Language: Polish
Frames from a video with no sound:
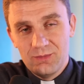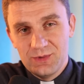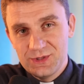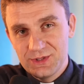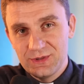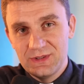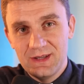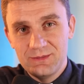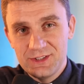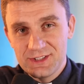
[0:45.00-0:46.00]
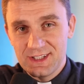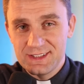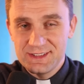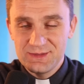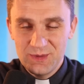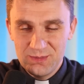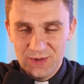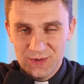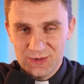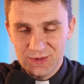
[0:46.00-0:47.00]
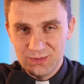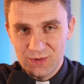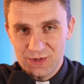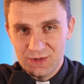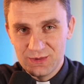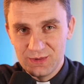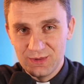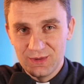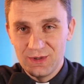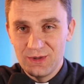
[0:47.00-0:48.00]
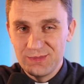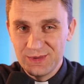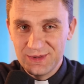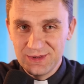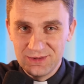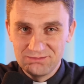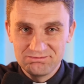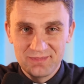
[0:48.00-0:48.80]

Będzie to dla mnie czas po prostu odpoczynku, urlopu,